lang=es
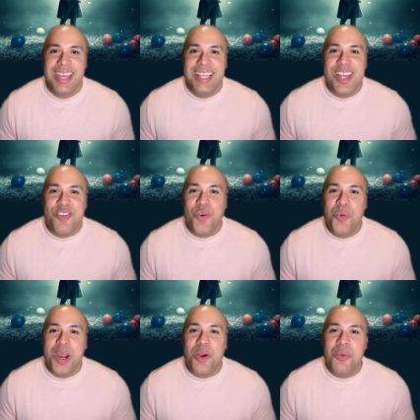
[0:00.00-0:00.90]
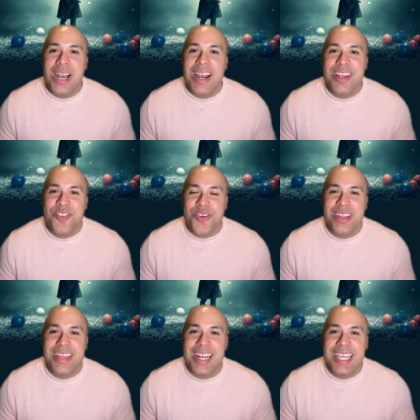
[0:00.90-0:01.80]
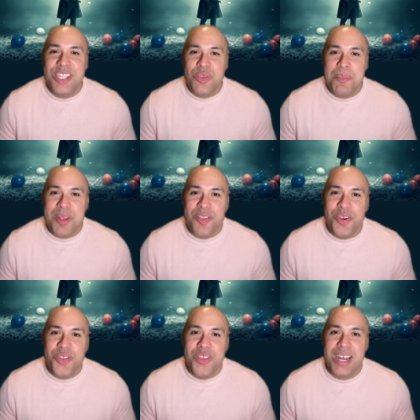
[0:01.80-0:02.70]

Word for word: Descubre cómo las lecciones del quinto episodio